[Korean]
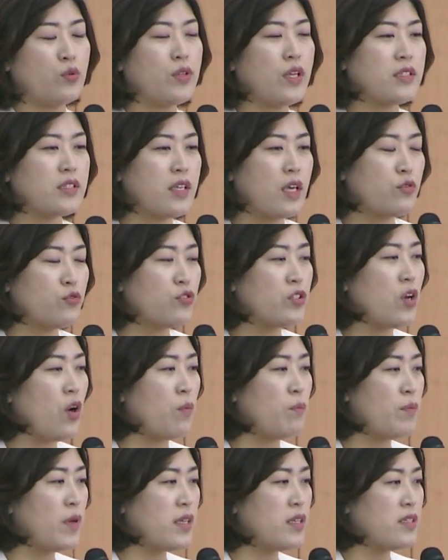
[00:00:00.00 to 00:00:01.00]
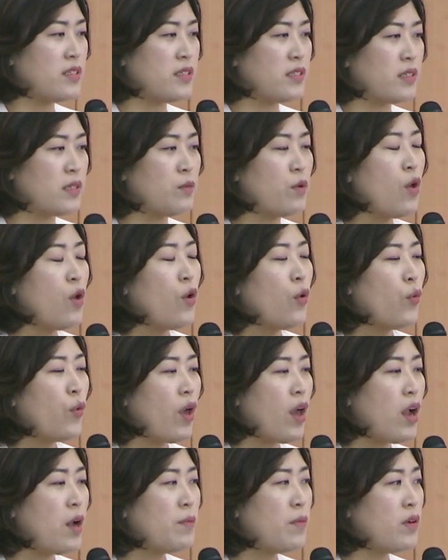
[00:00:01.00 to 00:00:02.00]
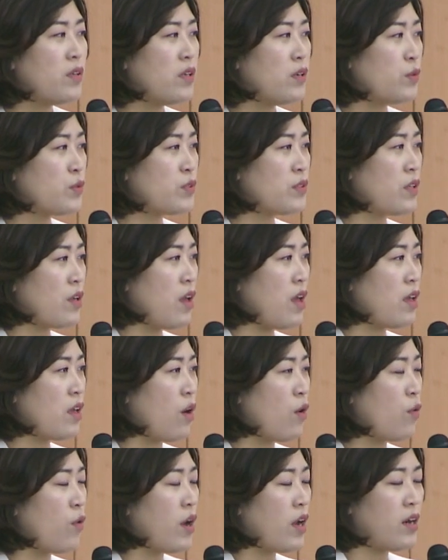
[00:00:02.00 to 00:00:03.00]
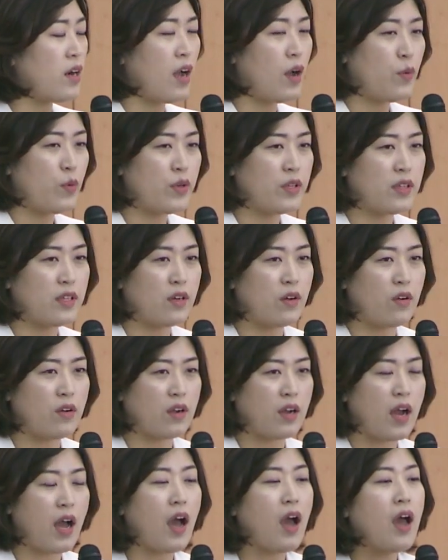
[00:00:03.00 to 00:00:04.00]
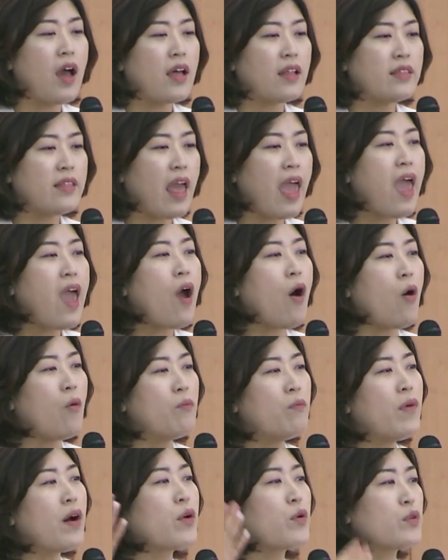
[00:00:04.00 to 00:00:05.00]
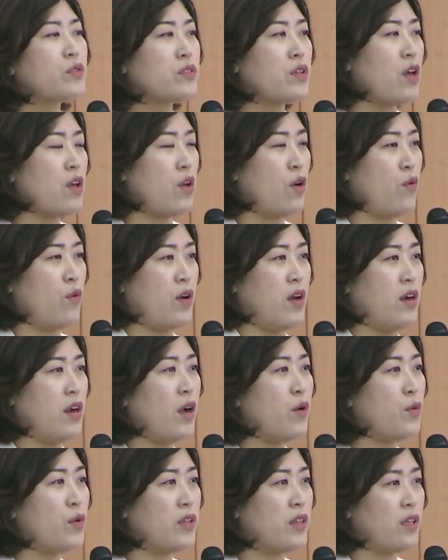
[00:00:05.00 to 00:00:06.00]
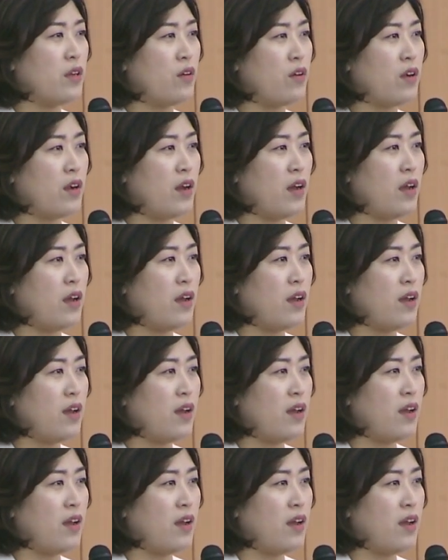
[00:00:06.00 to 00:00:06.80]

도대체 우리 엄마는 지금 외할머니로서의 역할을 하고 있는 걸까? 내 엄마로서의 역할을 하고 있는 걸까?